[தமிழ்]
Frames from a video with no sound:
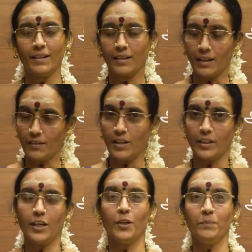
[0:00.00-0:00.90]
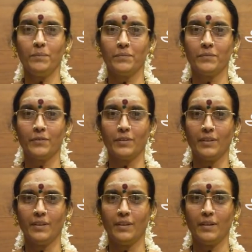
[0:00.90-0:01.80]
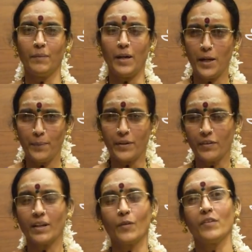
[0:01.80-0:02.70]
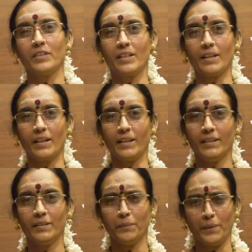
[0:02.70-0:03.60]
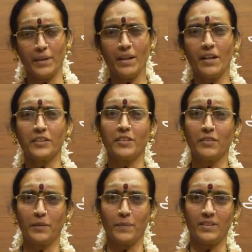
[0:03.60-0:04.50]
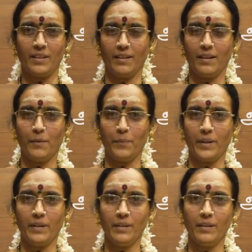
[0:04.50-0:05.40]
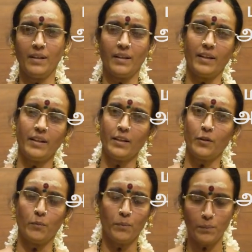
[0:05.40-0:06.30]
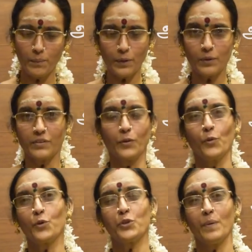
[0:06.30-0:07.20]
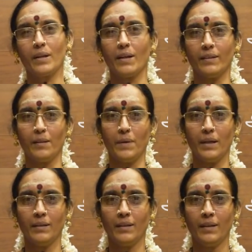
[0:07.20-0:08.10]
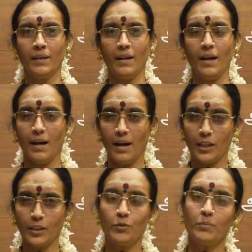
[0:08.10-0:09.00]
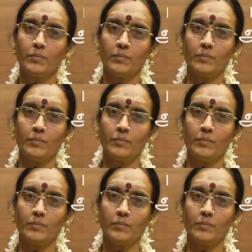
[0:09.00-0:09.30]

கனவாக இருந்தாலும் மகாபிரிவர் கனவில் வந்திருக்காரு பெரிய ஆச்சு அப்படின்னு அன்னைக்கு ரொம்ப சந்தோஷமாக இருக்கா அந்த அம்மா அதுவும்